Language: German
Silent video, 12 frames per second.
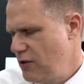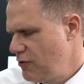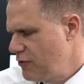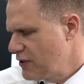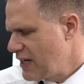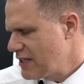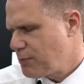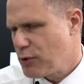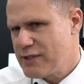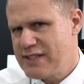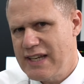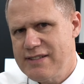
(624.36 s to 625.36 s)
für das
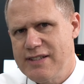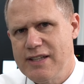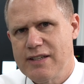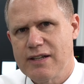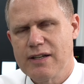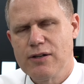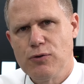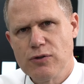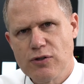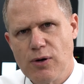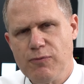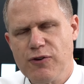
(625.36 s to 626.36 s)
prozesssichere
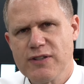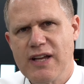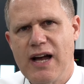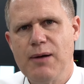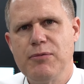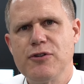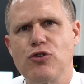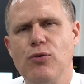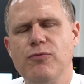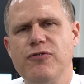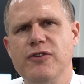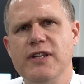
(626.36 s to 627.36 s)
und komfortable
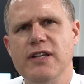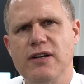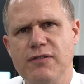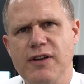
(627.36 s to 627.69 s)
Schrumpfen ihrer